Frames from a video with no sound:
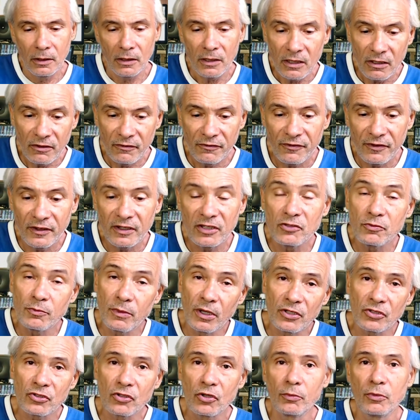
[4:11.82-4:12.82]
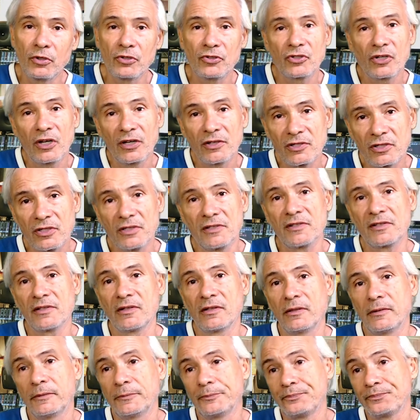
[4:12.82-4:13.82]
Infelizmente, como eu já disse,
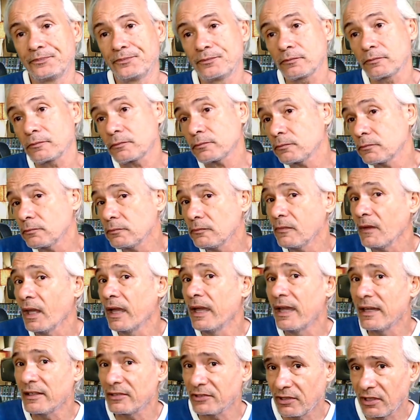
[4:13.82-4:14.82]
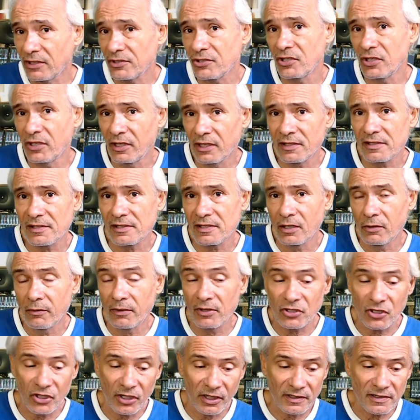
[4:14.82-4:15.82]
né? Esta geração,
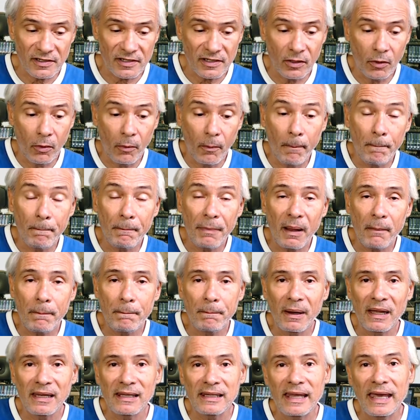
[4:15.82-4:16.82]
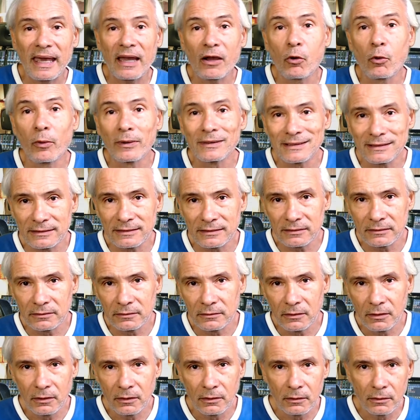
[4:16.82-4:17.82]
a geração papaléguas,
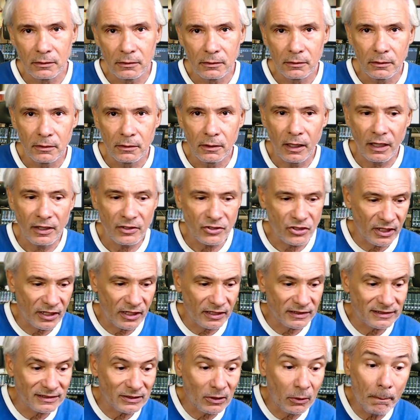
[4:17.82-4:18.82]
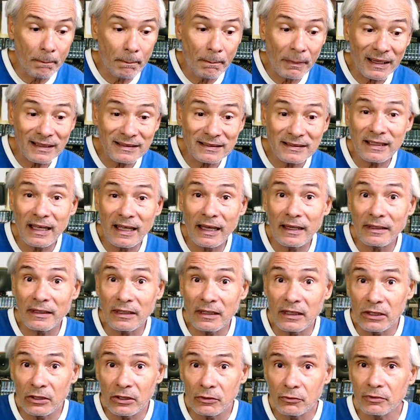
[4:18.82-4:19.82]
a geração
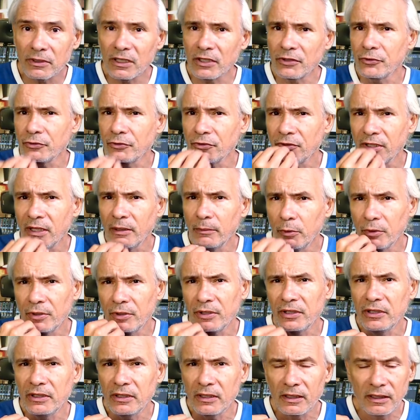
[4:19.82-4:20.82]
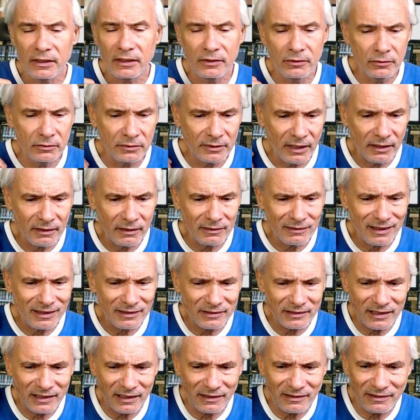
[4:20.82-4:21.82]
passarinho, que é tudo na boquinha, ela não quer
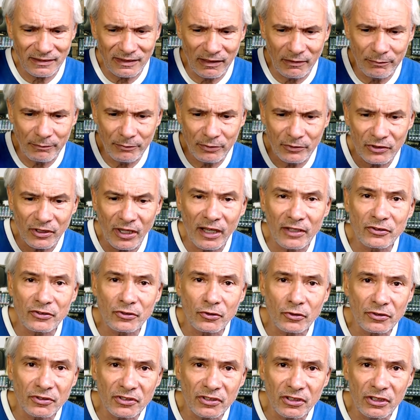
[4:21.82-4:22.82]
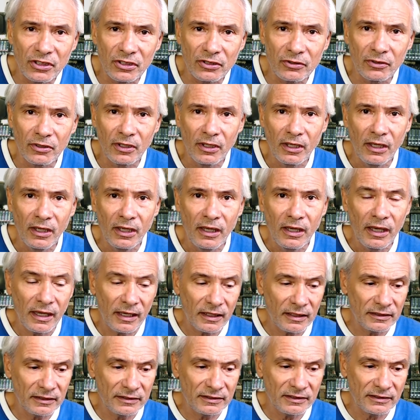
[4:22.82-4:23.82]
gastar tempo de raciocínio,
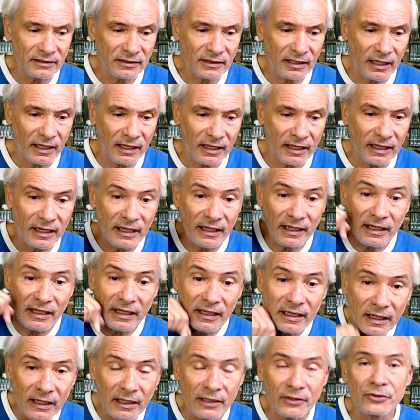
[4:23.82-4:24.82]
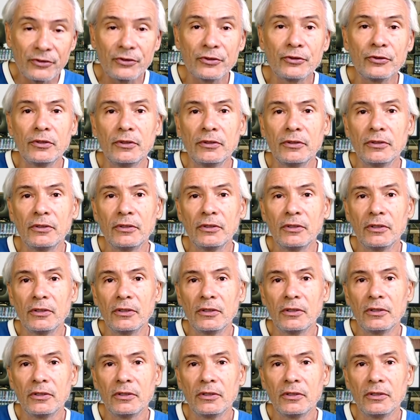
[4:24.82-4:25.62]
ela está criando,